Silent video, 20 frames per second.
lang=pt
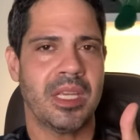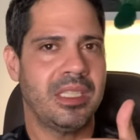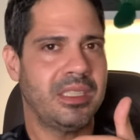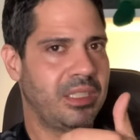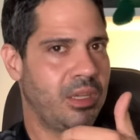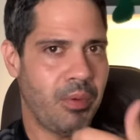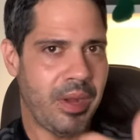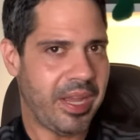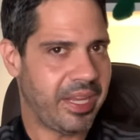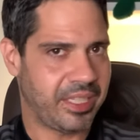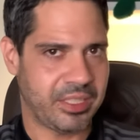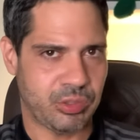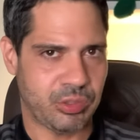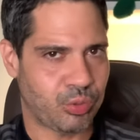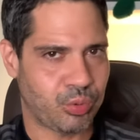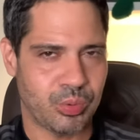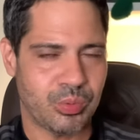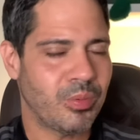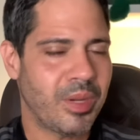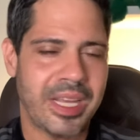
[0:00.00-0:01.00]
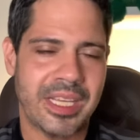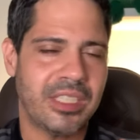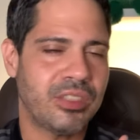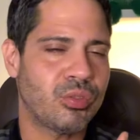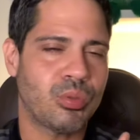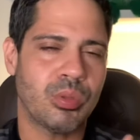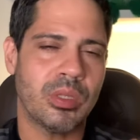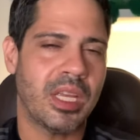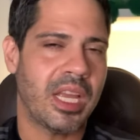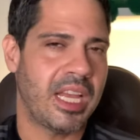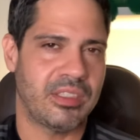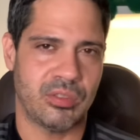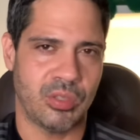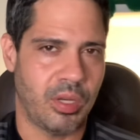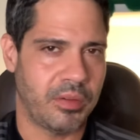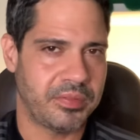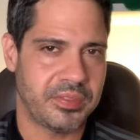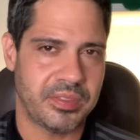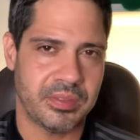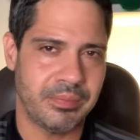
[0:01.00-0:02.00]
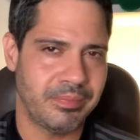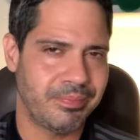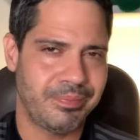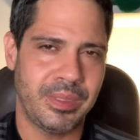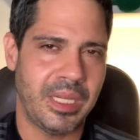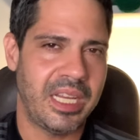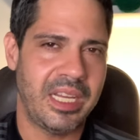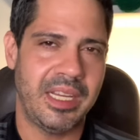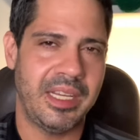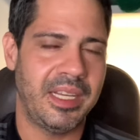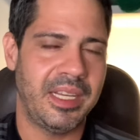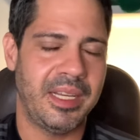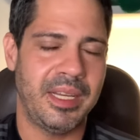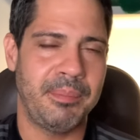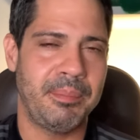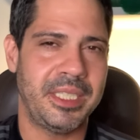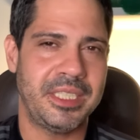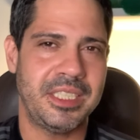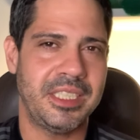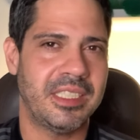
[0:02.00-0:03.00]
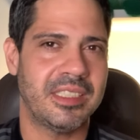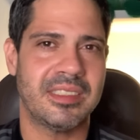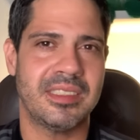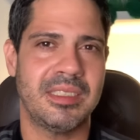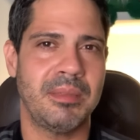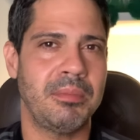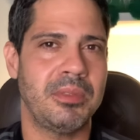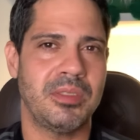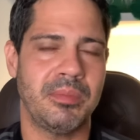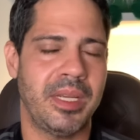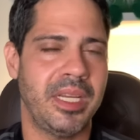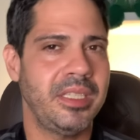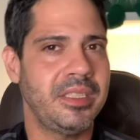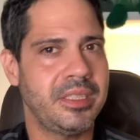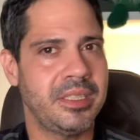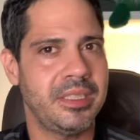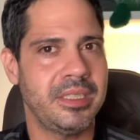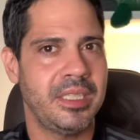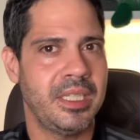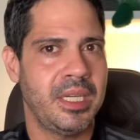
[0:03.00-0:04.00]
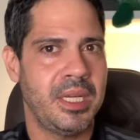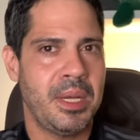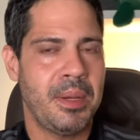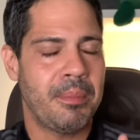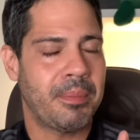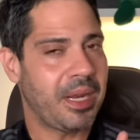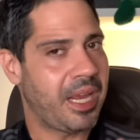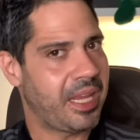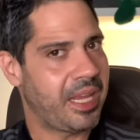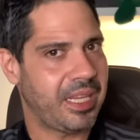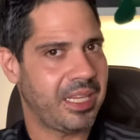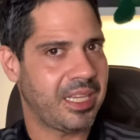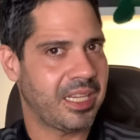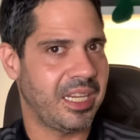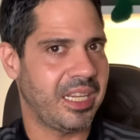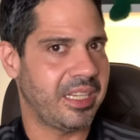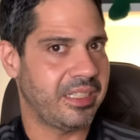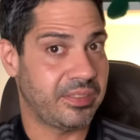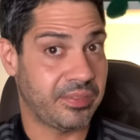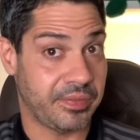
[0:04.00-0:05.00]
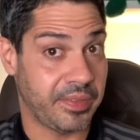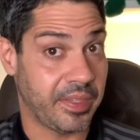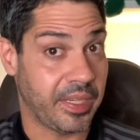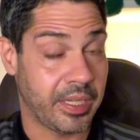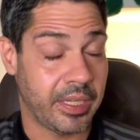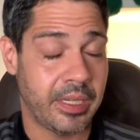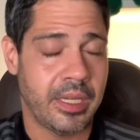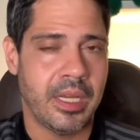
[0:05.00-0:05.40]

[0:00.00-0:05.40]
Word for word: Não é isso. Não é isso que resolve. São é, é medidas simplesmente para inglês ver.